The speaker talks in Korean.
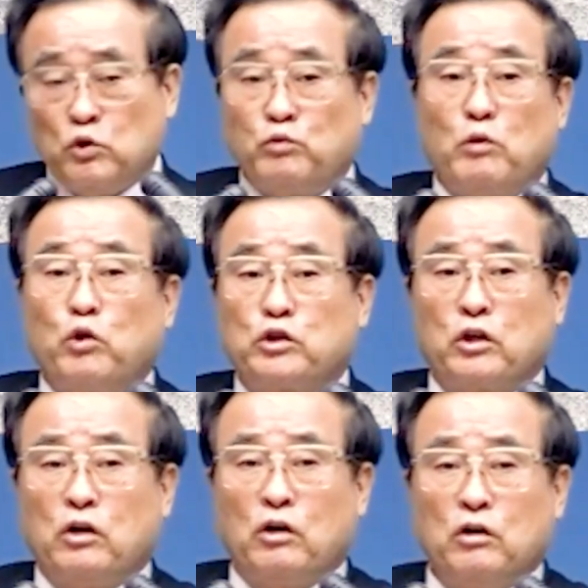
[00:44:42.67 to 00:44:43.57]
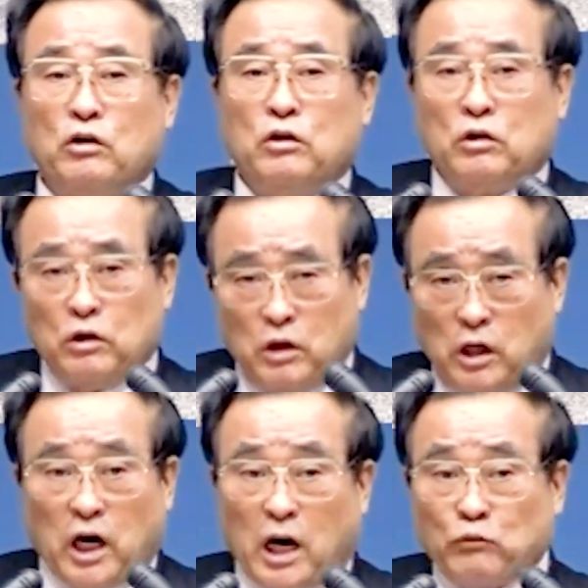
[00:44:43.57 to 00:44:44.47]
율법 못 지켜.
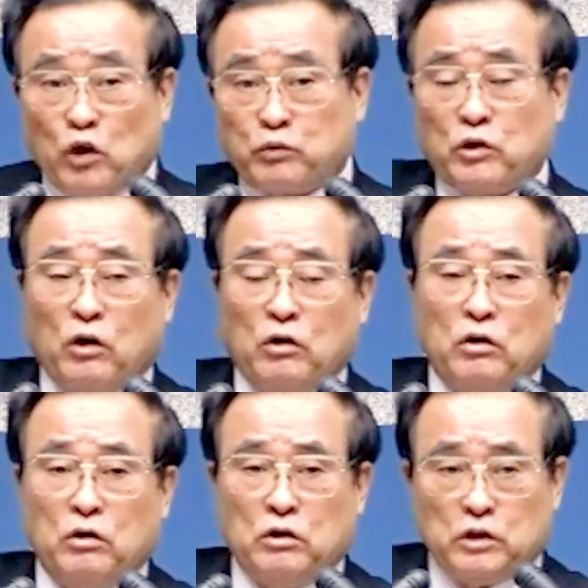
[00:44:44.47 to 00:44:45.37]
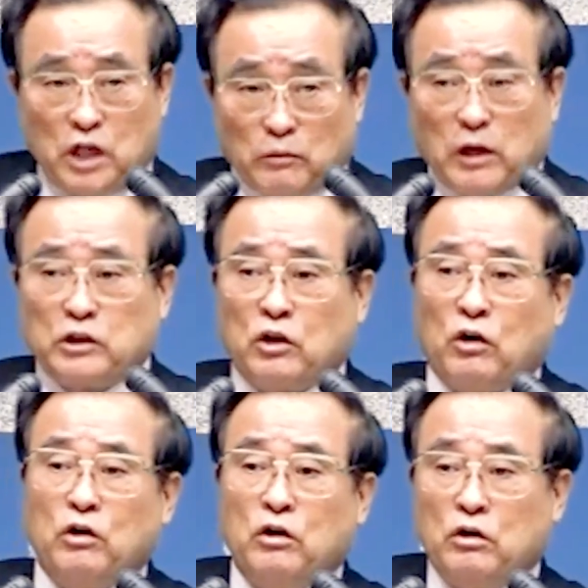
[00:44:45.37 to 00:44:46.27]
행함도 없어. 죄만
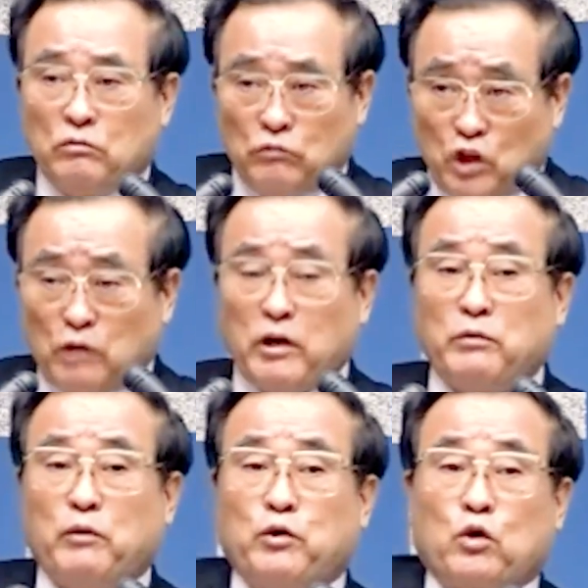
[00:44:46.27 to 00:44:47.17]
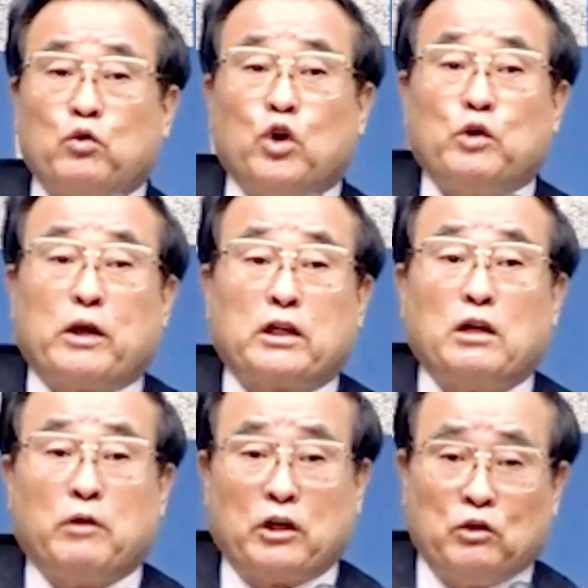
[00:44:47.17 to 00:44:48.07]
지어. 믿음의 법으로 구원이
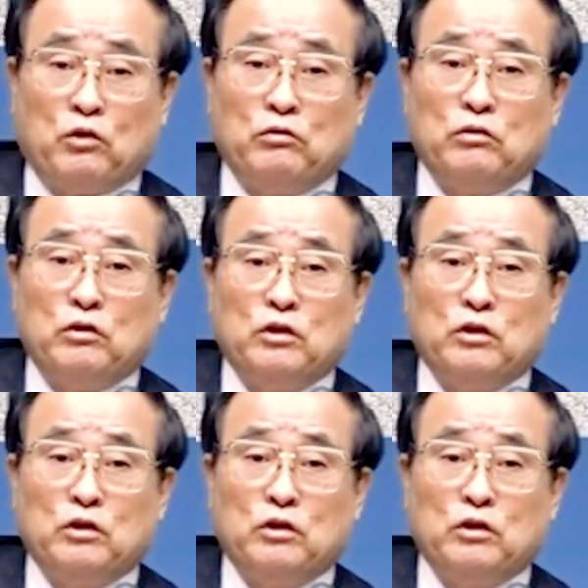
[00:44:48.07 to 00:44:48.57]
왔다 이 말이에요.